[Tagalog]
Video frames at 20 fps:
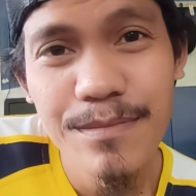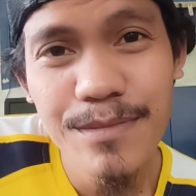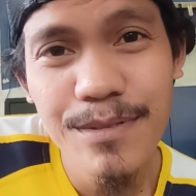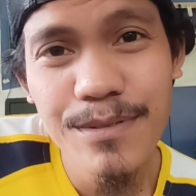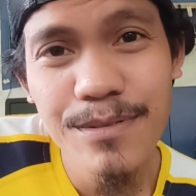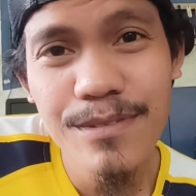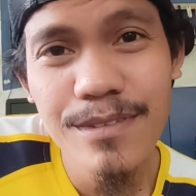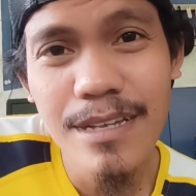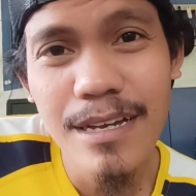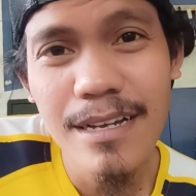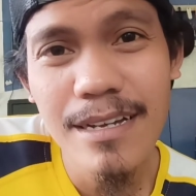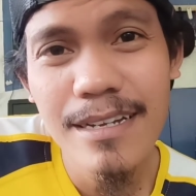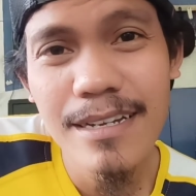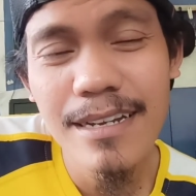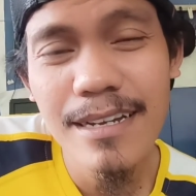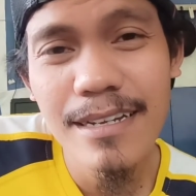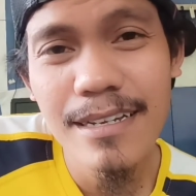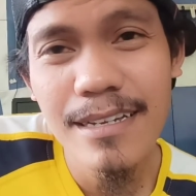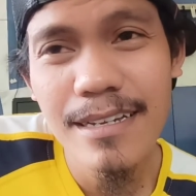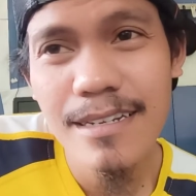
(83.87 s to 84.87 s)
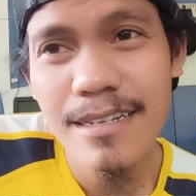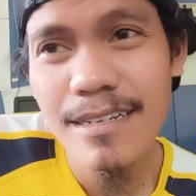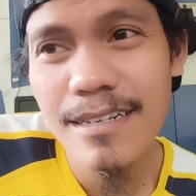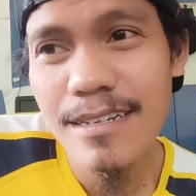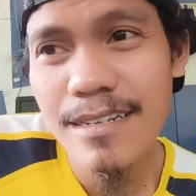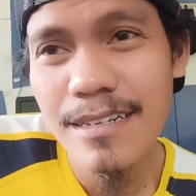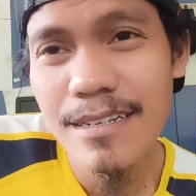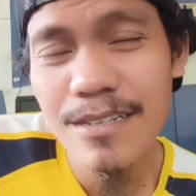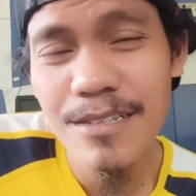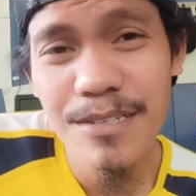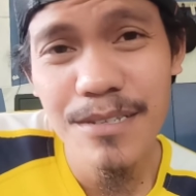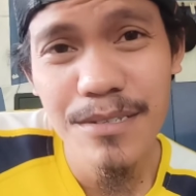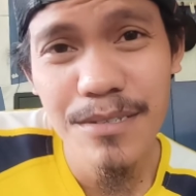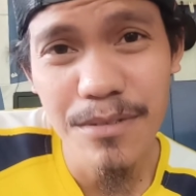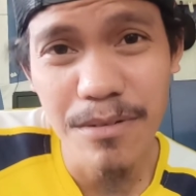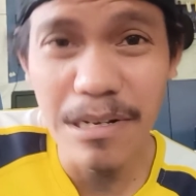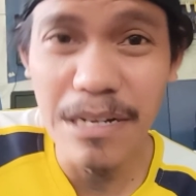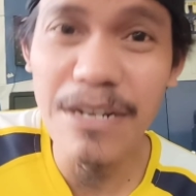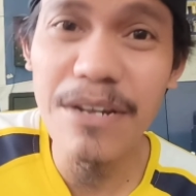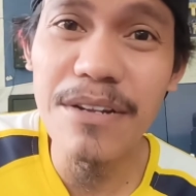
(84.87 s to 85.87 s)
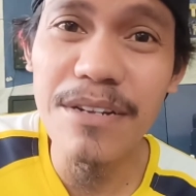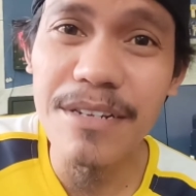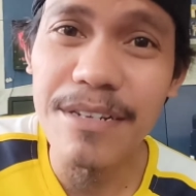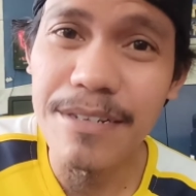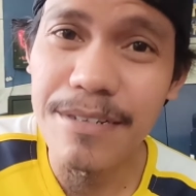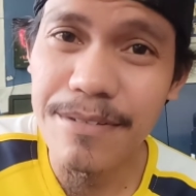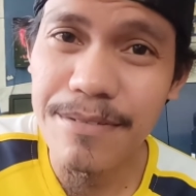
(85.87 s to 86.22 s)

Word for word: Putang inang yan. So, ganon.